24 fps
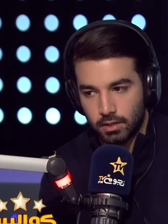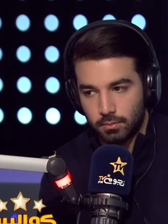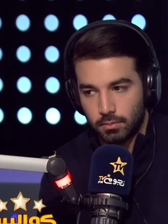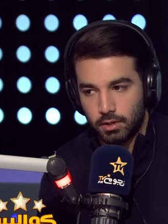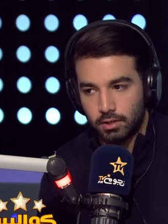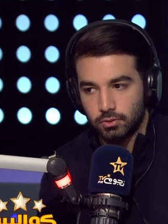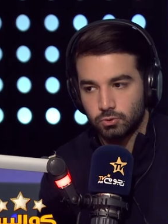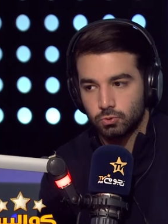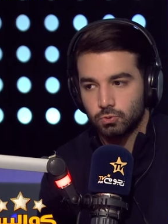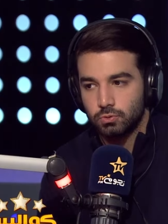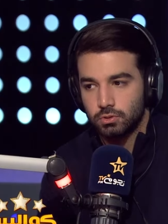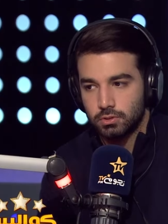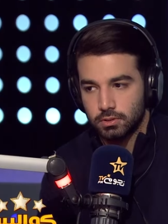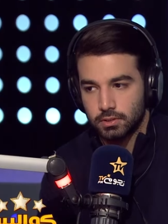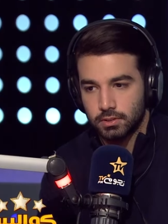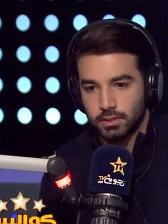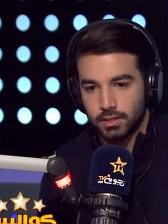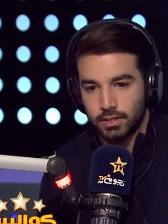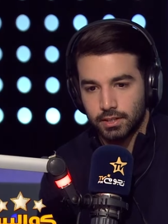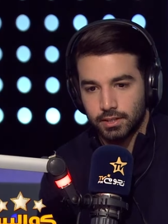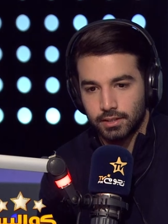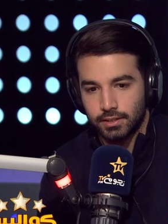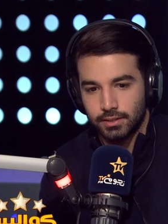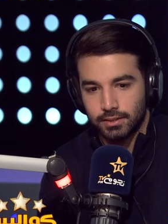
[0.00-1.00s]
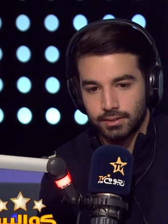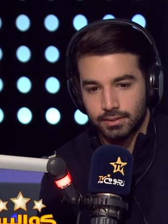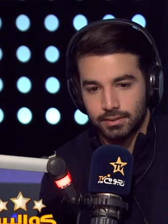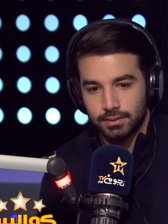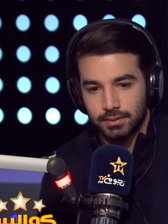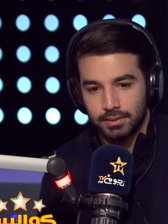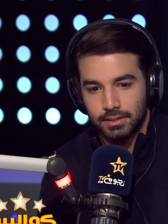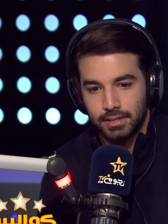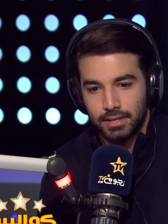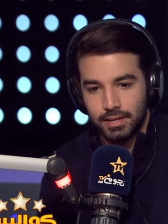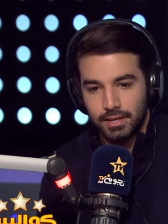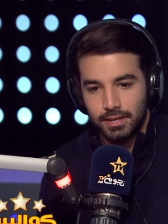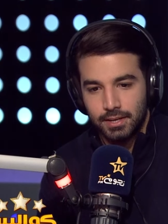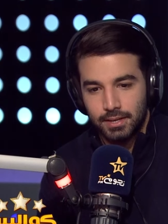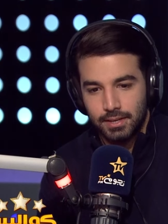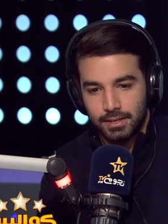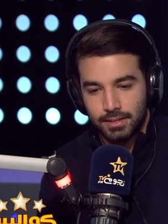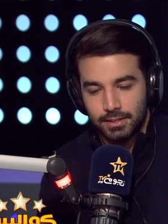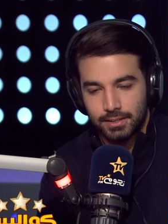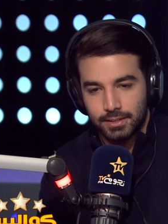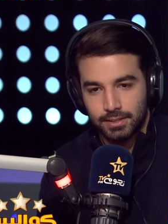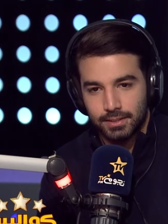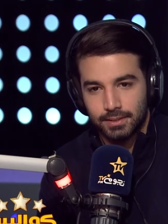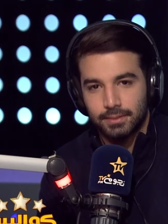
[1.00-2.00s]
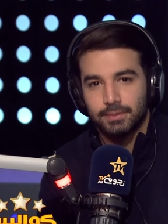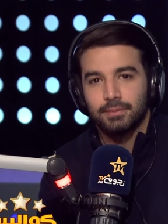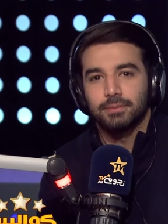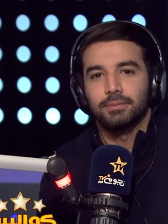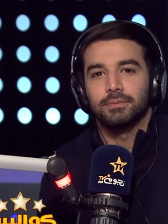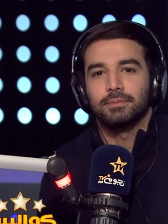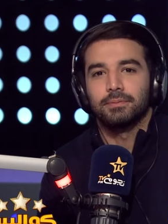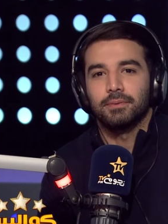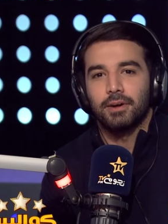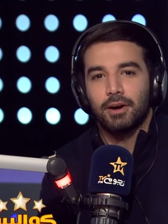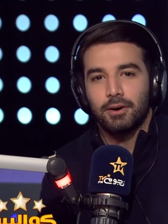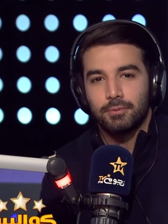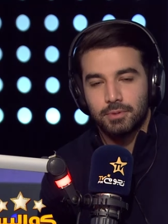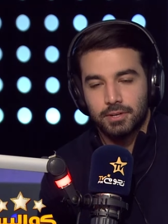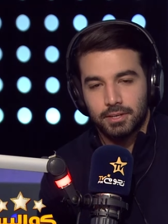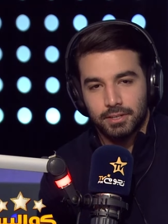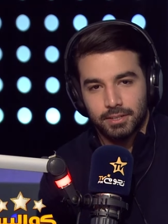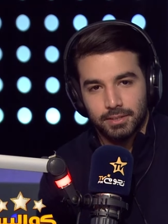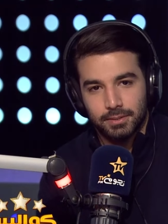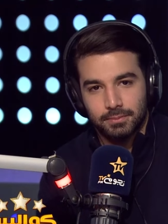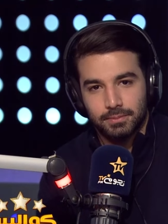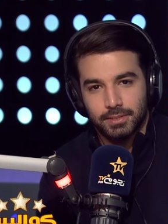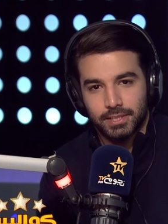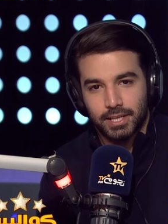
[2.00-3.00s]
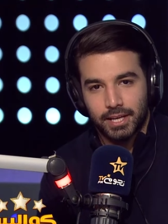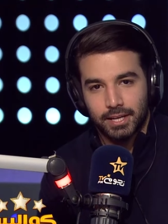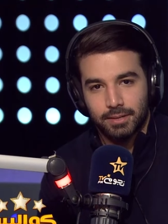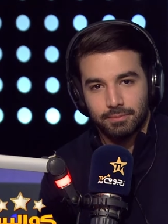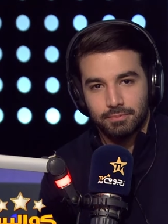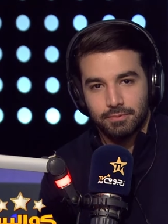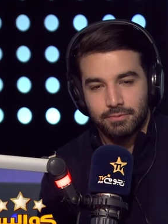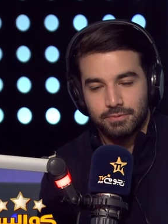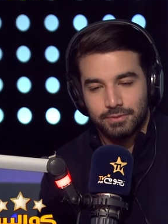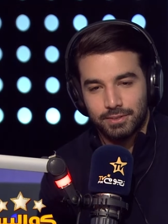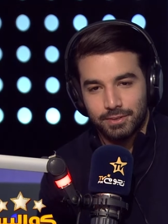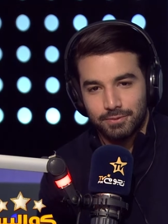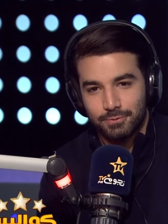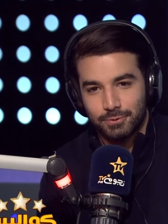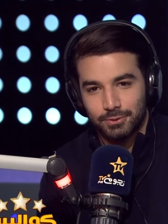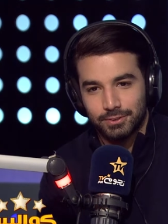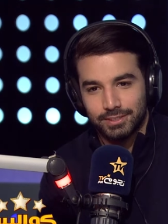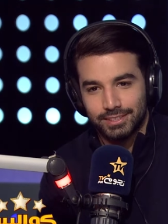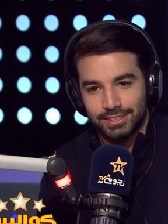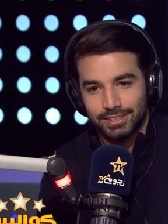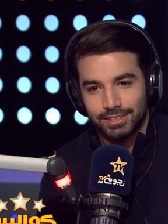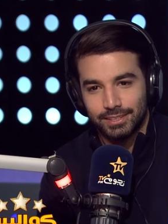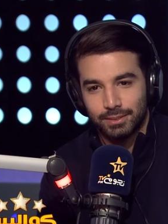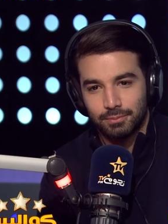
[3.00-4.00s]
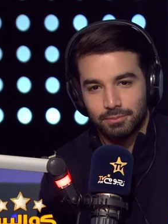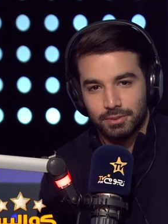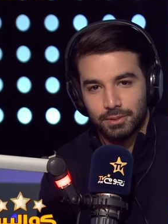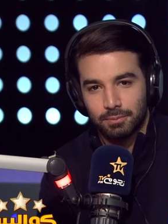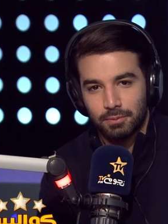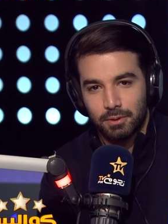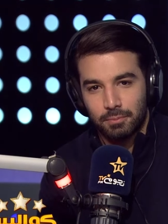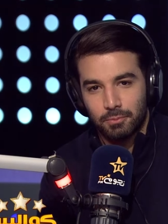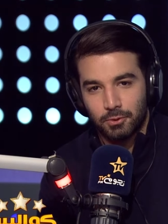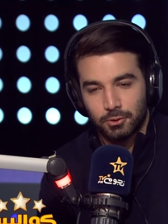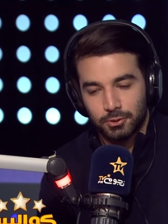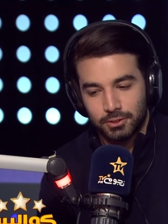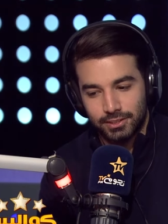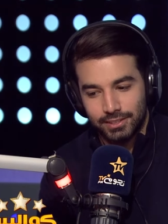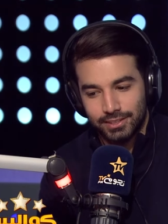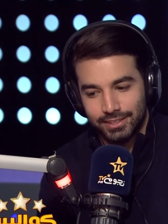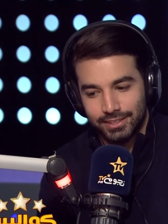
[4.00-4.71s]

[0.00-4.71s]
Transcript: انا محظوظ ان انا القمر اللي بتكلمني في التليفون دي بتبقى مراتي